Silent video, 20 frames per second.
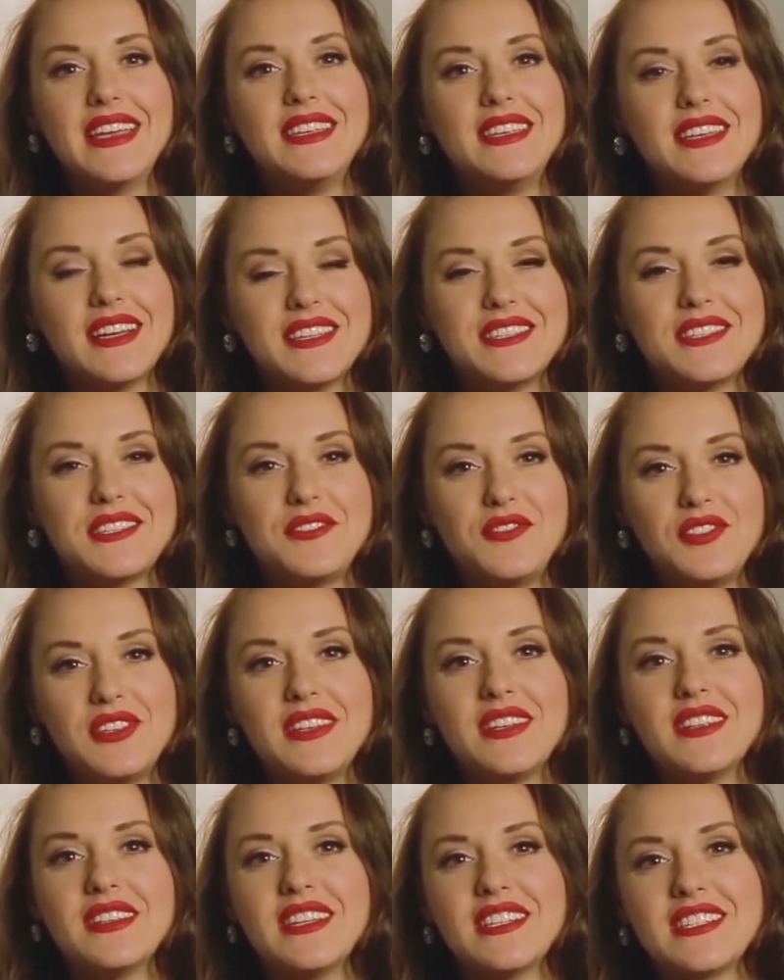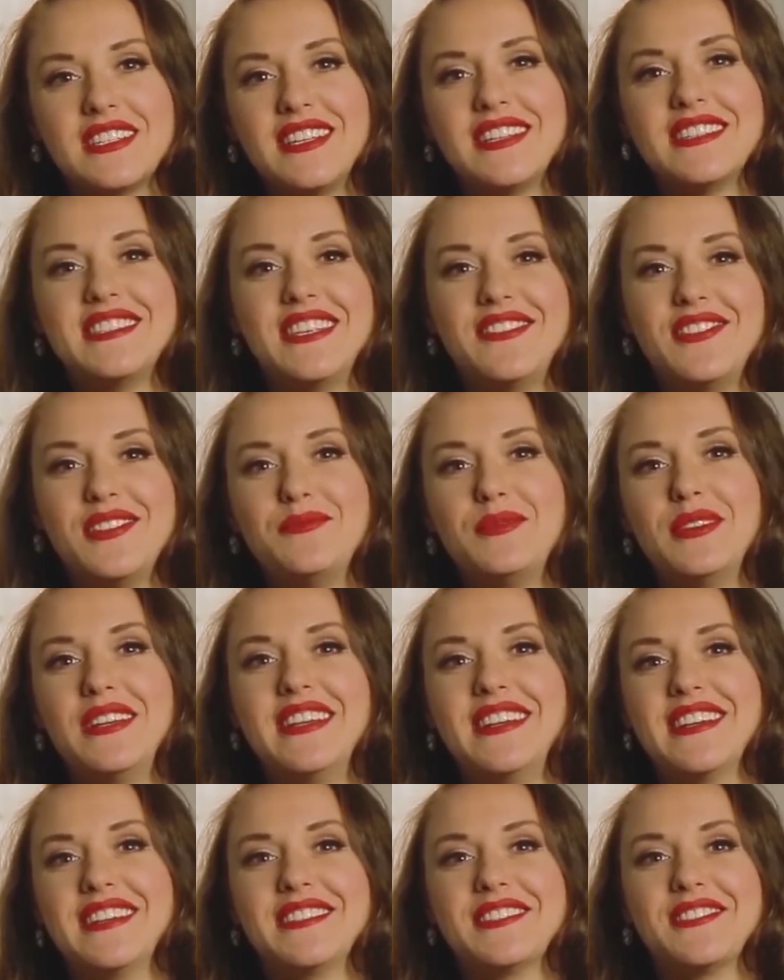Я действительно нашла 9
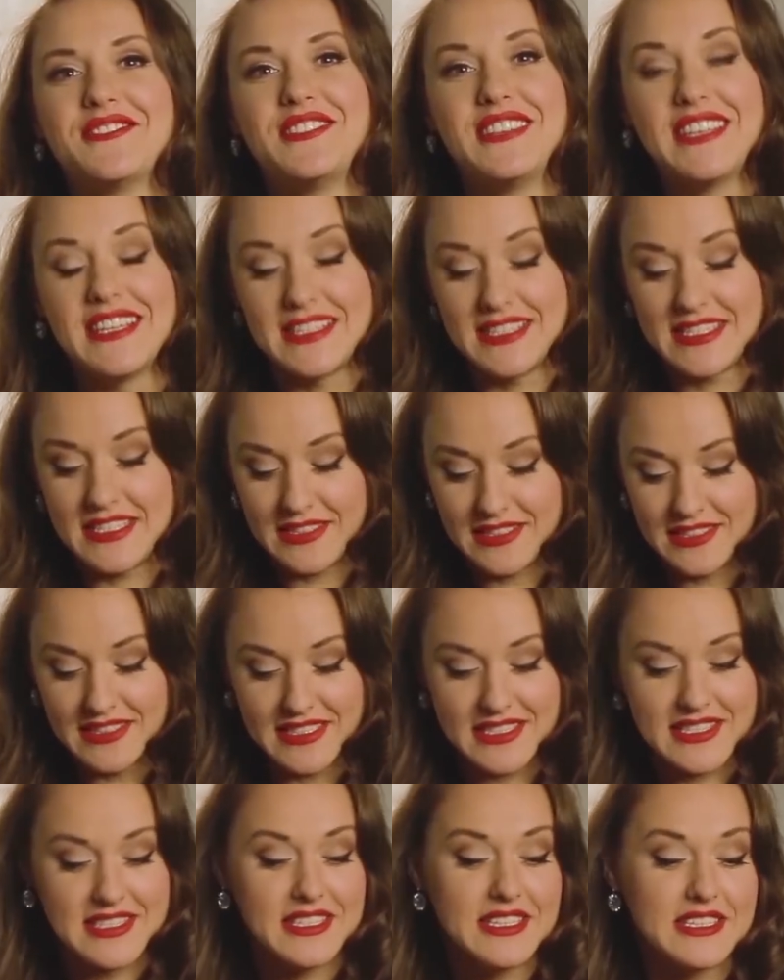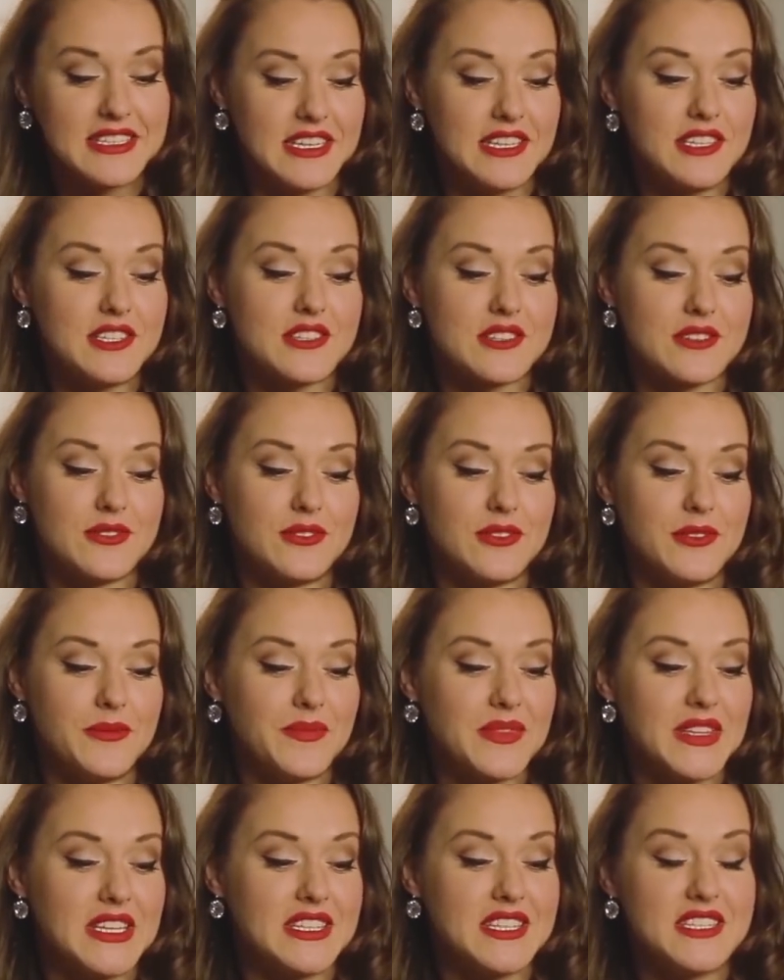бриллиантов. Я сделала из них
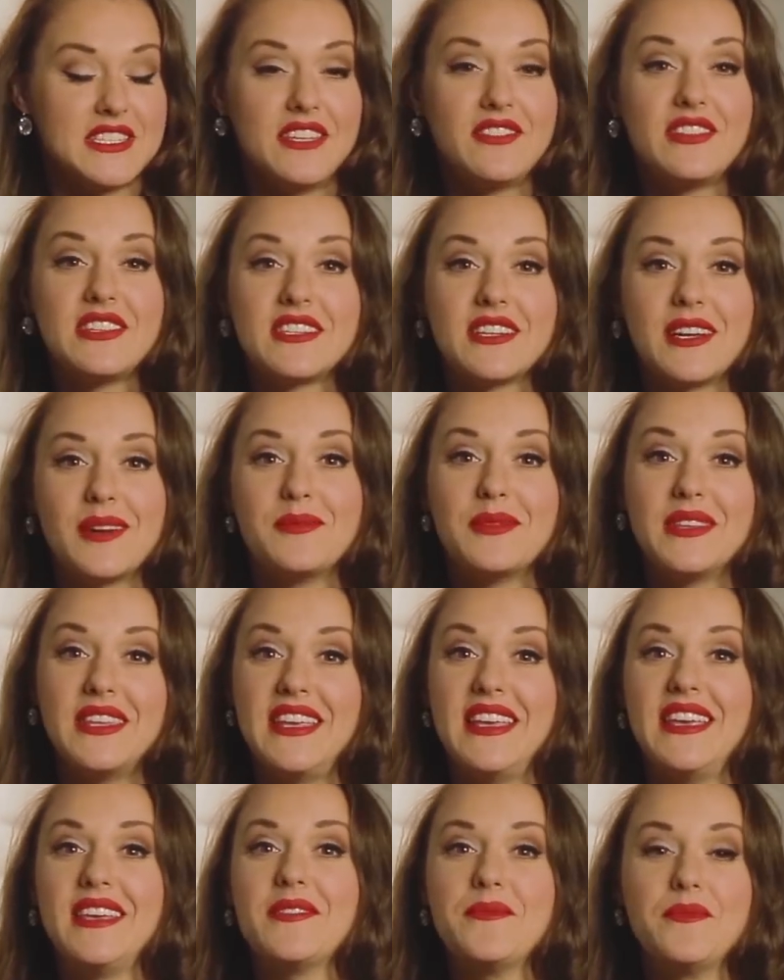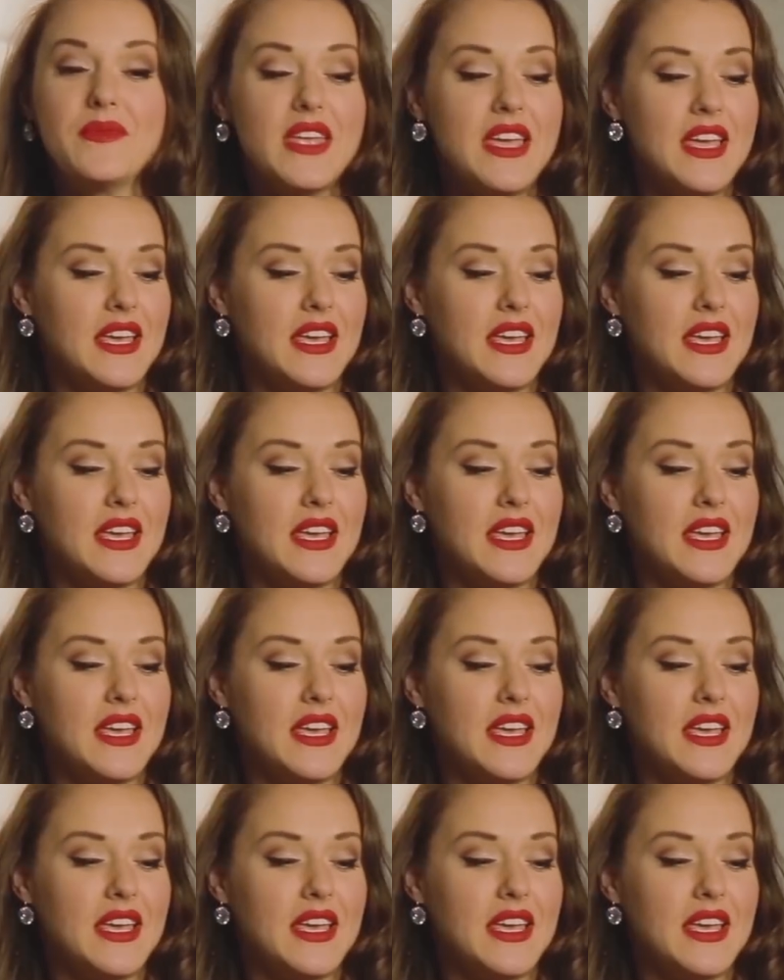кольцо. Это 9 камней.